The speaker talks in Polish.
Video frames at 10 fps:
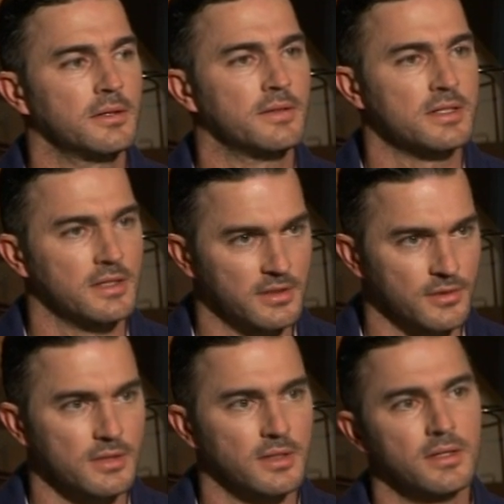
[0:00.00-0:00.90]
kwestia
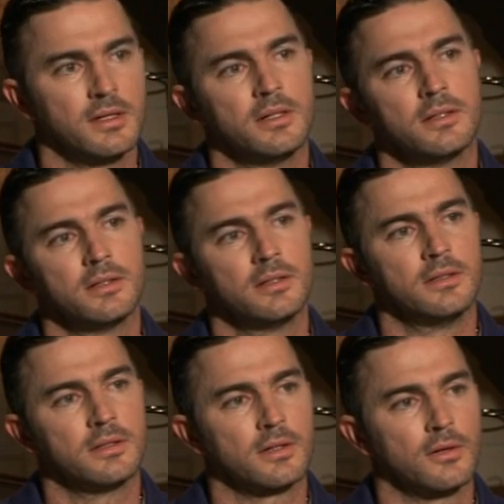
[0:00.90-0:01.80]
zarządzania
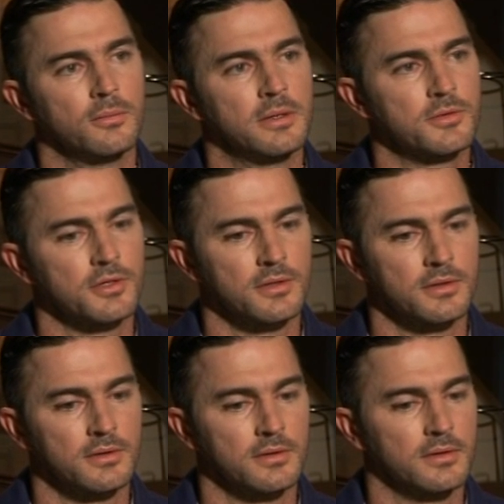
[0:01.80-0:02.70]
e, klubem,
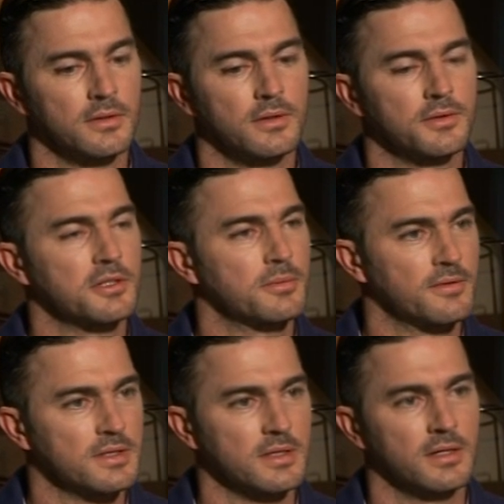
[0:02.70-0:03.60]
czy chociażby
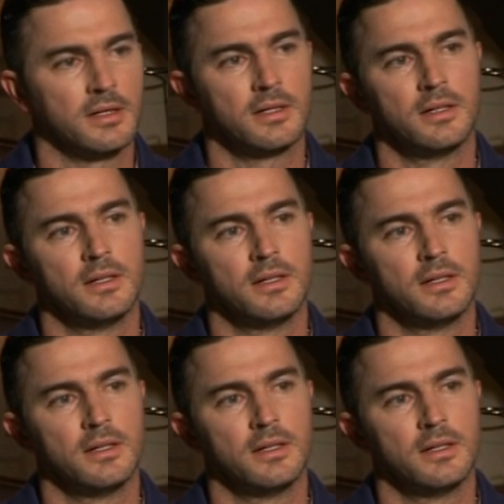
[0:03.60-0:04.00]
kwestia